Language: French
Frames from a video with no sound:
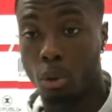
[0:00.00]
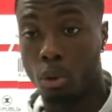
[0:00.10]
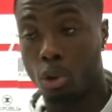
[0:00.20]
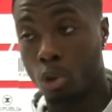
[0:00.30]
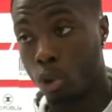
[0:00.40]
que
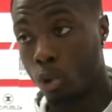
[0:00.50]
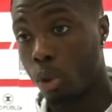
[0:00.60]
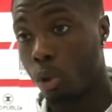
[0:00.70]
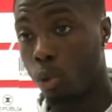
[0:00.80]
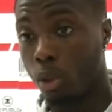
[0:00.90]
ce coach croit
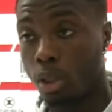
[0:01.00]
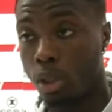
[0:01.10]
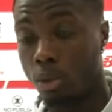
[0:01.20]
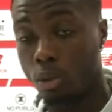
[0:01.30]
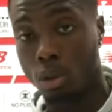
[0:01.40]
en nous et c'est
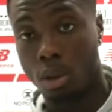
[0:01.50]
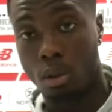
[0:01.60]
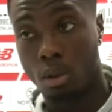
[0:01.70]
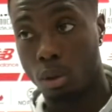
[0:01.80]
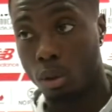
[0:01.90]
à nous aussi
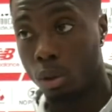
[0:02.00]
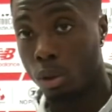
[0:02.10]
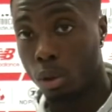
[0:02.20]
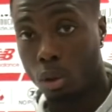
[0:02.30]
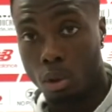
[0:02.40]
de,
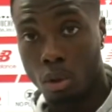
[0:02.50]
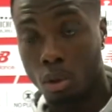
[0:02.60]
de